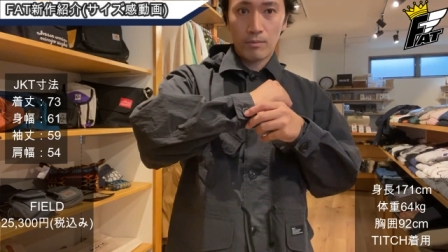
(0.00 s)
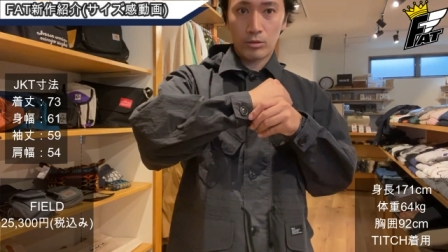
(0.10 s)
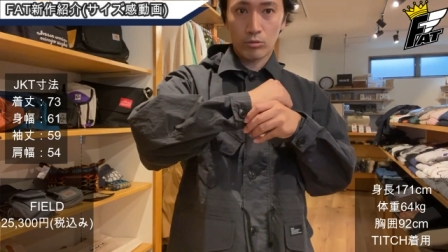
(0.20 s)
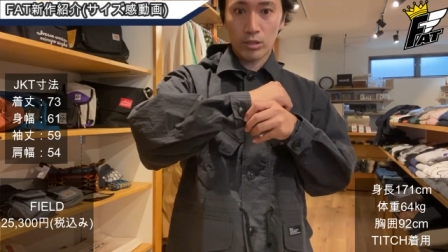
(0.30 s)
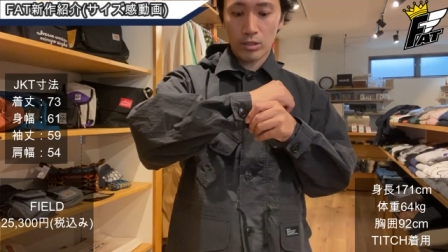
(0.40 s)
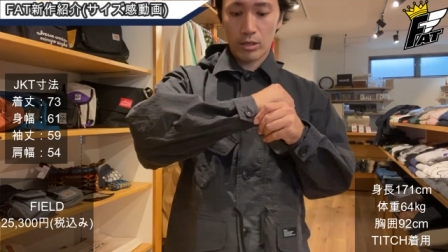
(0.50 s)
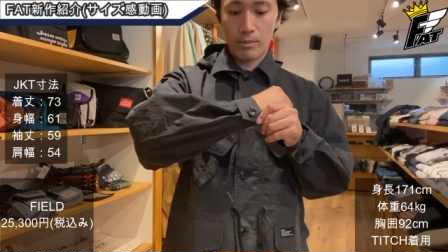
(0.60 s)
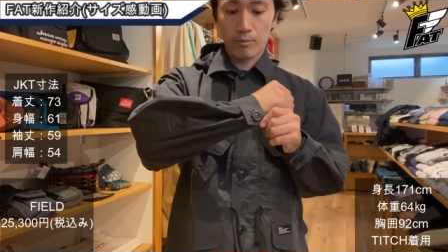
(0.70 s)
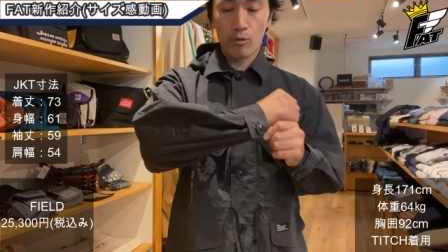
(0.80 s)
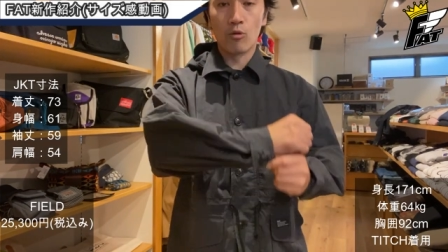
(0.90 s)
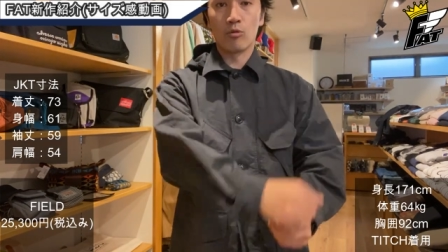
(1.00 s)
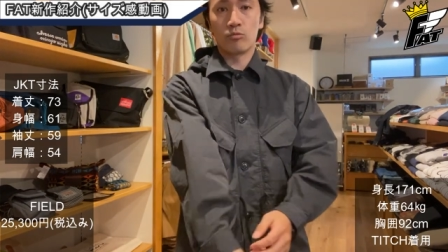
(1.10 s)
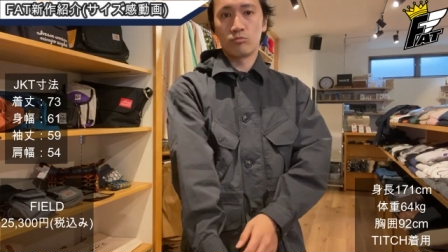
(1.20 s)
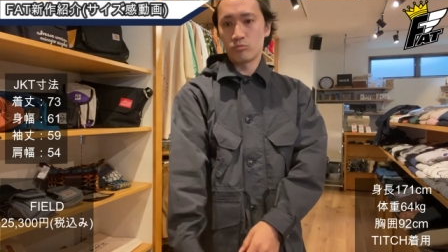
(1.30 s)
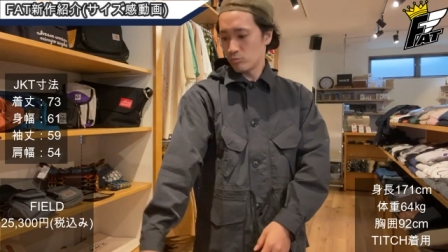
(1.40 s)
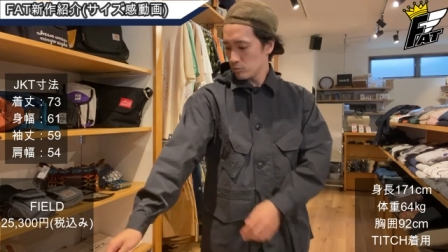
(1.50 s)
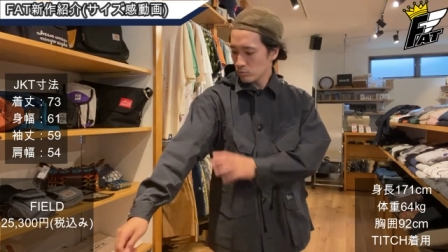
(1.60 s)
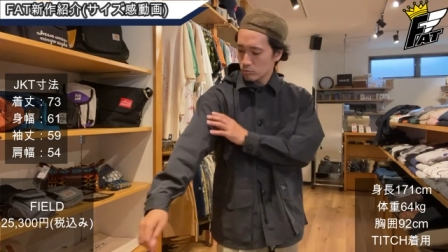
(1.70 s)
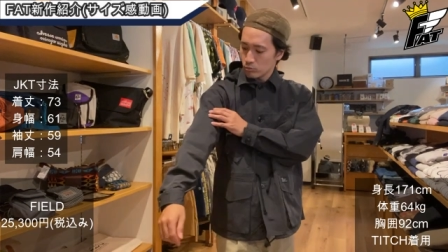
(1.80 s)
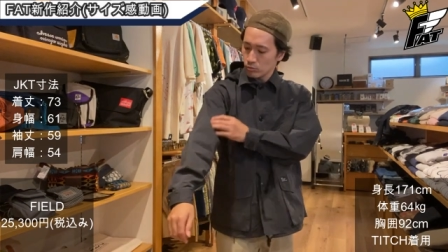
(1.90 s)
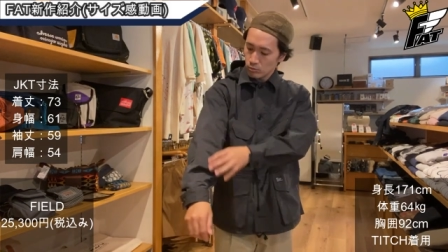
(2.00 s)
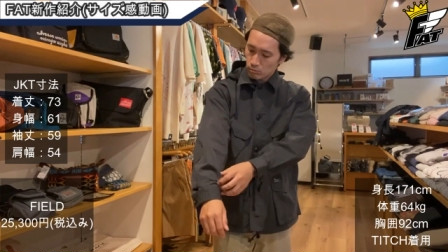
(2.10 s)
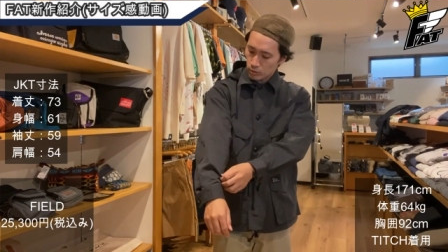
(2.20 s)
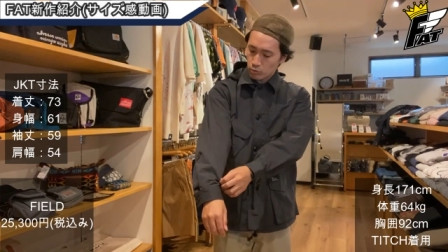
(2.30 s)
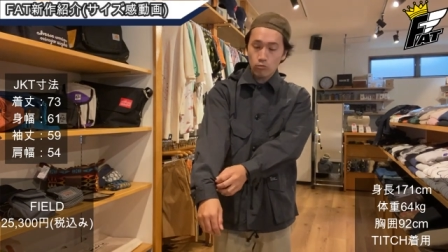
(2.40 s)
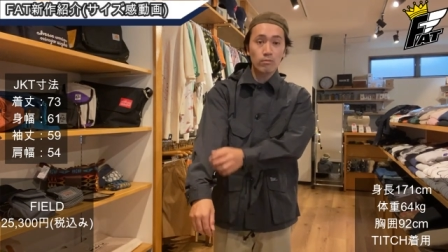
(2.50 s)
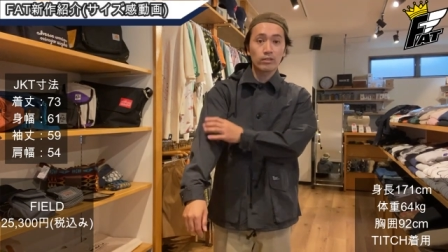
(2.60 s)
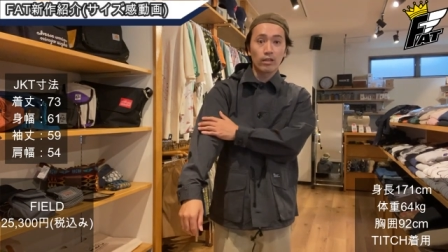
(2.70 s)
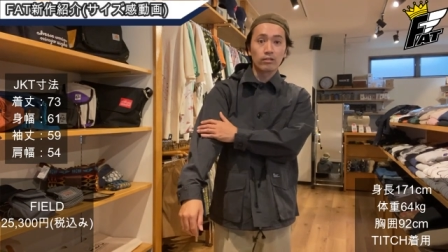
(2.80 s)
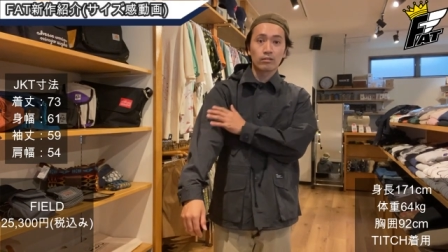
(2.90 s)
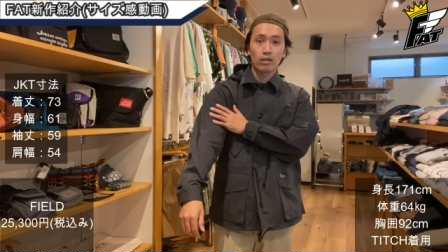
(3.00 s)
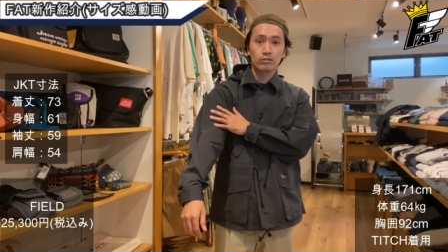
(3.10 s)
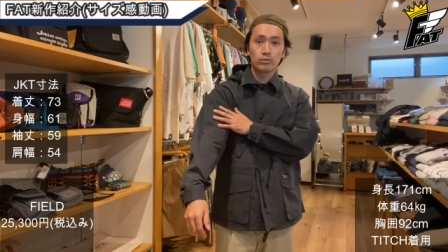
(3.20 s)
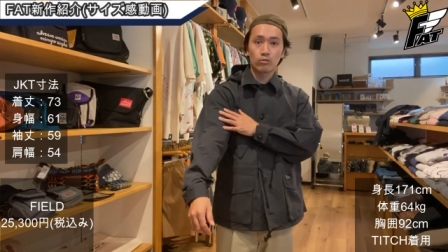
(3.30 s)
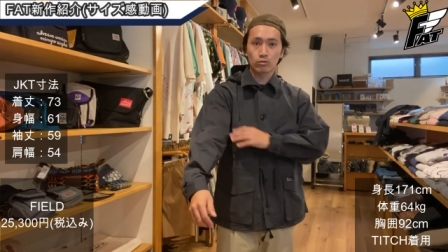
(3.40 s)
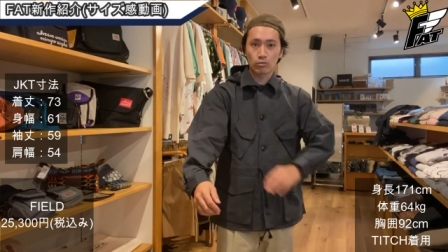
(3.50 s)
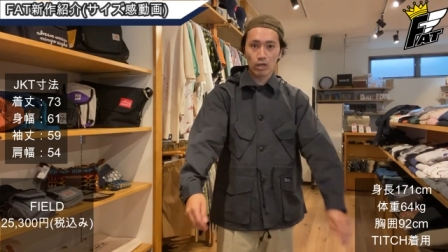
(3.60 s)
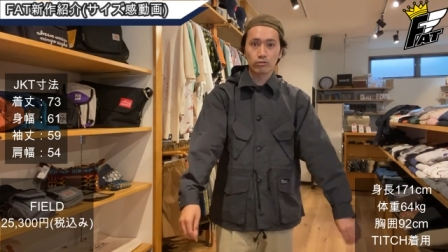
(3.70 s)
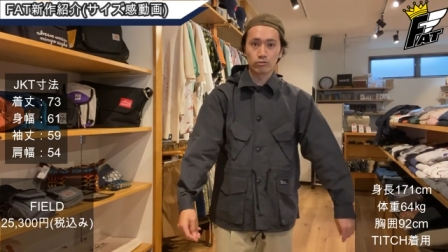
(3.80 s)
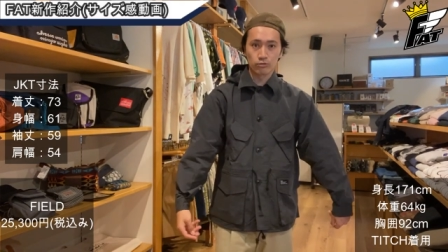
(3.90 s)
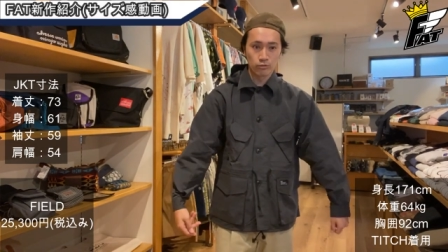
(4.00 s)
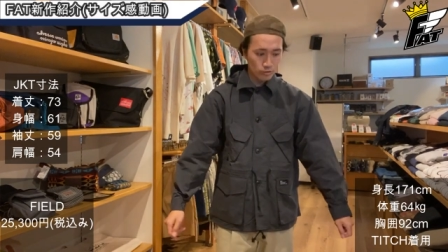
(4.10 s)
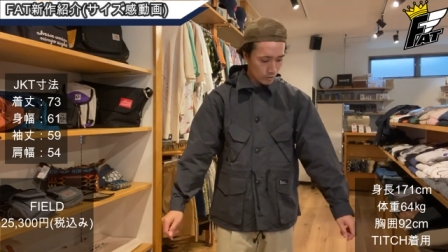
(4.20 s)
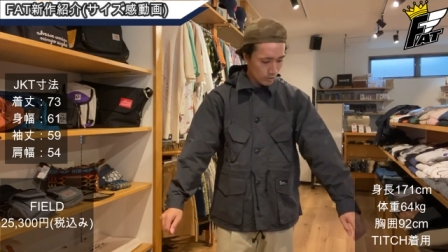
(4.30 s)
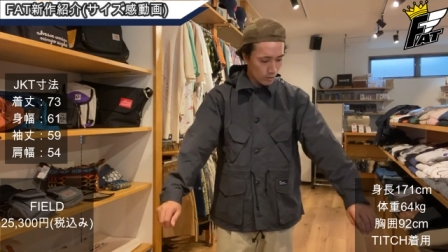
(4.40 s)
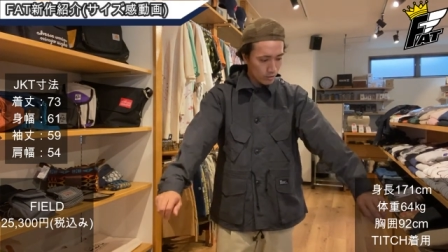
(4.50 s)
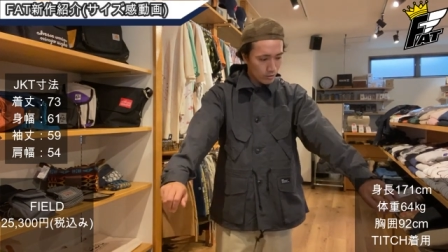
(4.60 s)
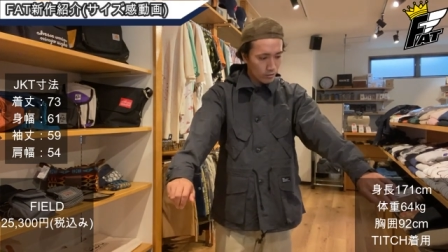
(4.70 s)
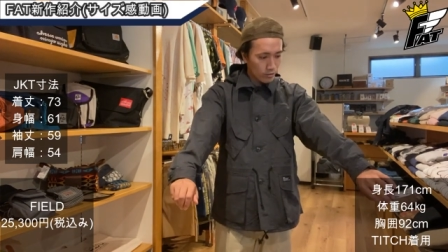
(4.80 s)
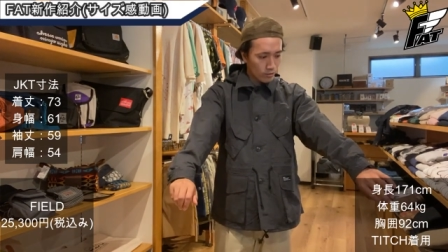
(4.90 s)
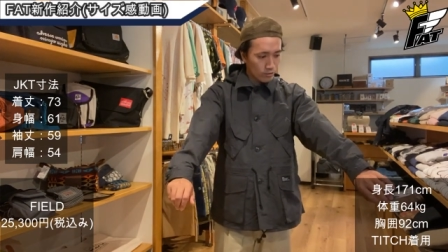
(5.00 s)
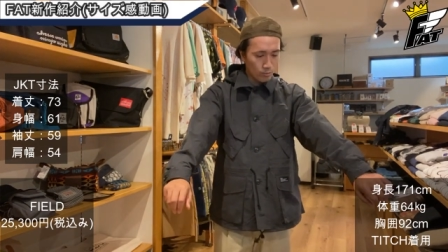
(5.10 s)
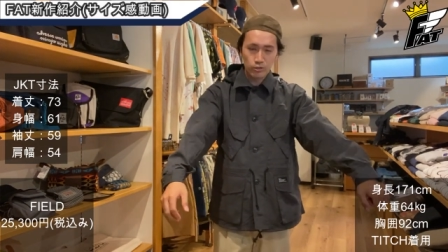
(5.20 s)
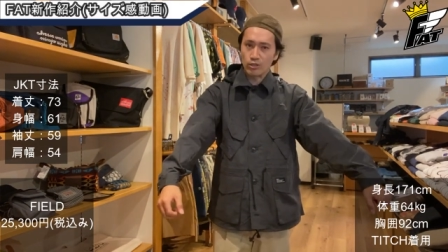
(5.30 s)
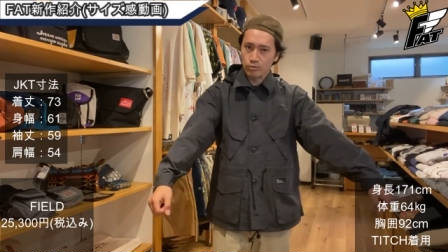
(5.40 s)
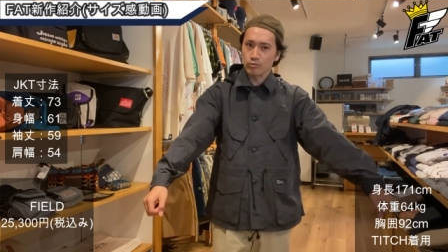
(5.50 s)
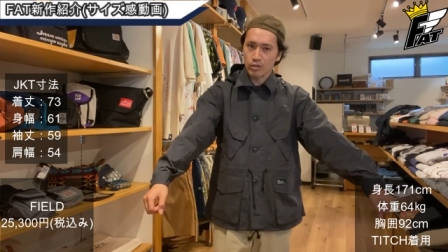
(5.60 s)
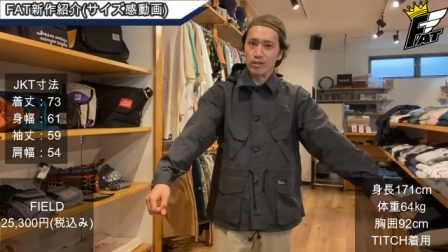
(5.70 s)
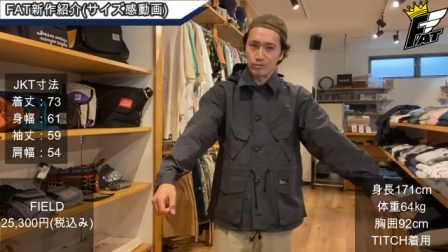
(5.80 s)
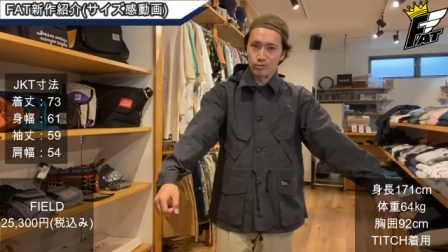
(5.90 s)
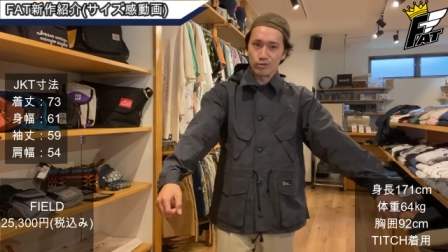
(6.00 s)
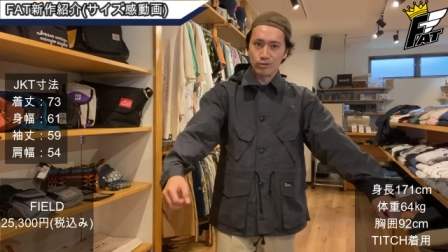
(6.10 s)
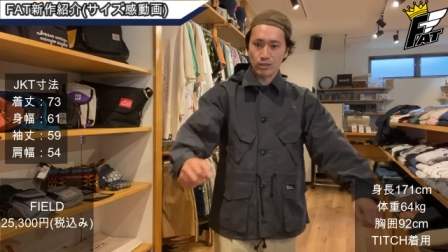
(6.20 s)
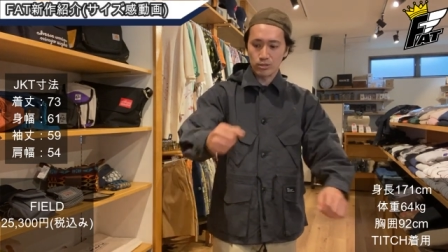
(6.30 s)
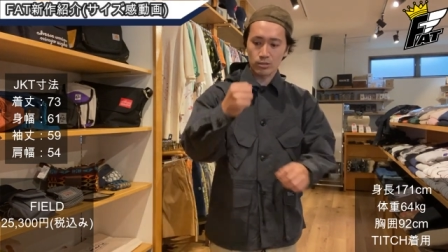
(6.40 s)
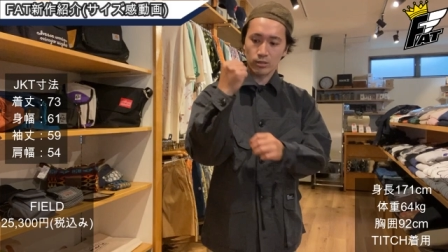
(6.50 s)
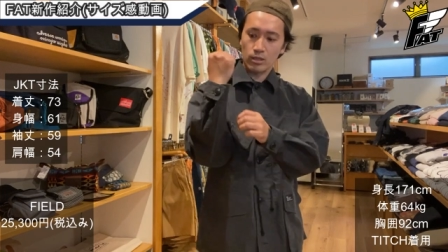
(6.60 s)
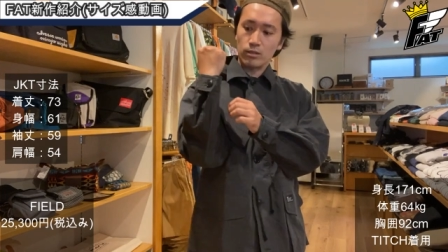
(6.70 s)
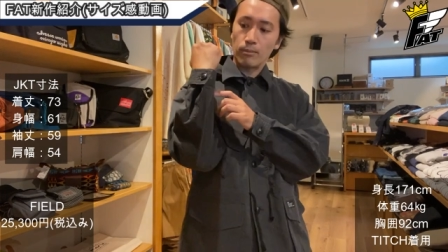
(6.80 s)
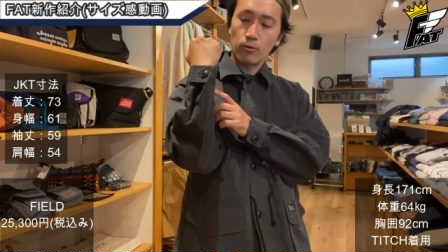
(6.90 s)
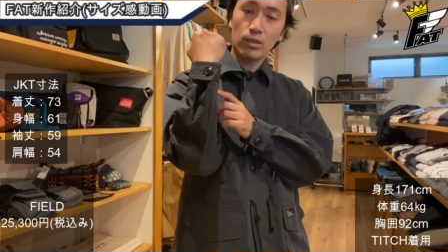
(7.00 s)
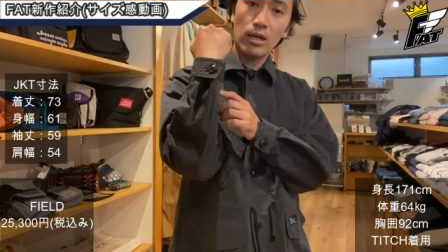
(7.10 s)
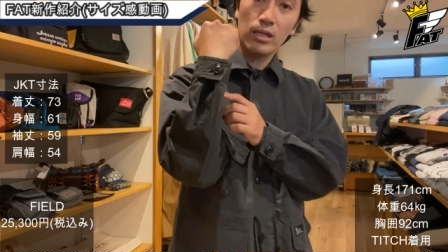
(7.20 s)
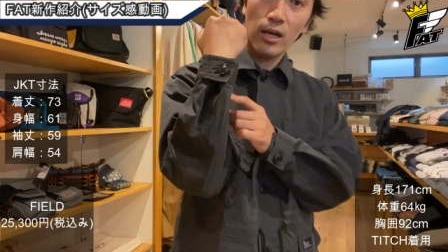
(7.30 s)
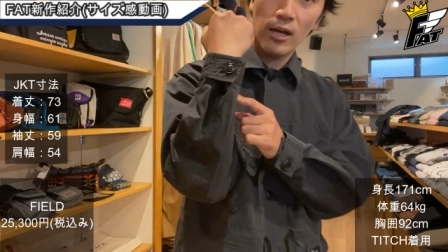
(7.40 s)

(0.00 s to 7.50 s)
まあ、袖けも、まあ、そこまでたるむことなくまあ、ジャストサイズっていう感じですかねでボタン